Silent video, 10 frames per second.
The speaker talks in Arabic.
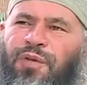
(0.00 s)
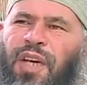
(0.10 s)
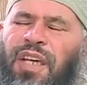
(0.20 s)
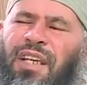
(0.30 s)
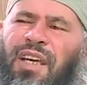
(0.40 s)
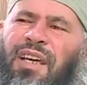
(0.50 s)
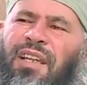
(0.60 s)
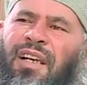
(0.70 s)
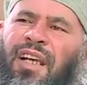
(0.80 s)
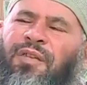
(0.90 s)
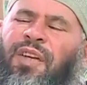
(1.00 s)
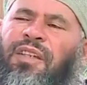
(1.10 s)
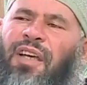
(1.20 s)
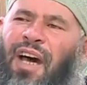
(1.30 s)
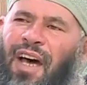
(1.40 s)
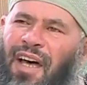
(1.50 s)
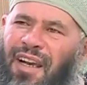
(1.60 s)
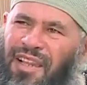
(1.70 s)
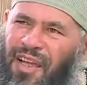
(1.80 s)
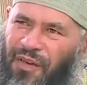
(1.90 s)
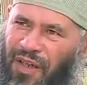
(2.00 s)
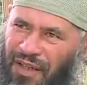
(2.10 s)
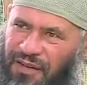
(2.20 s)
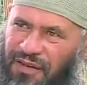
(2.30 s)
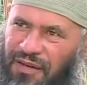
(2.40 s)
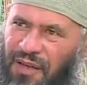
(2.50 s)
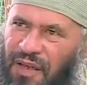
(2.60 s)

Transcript: فإن هذه الآفات عارضة فقط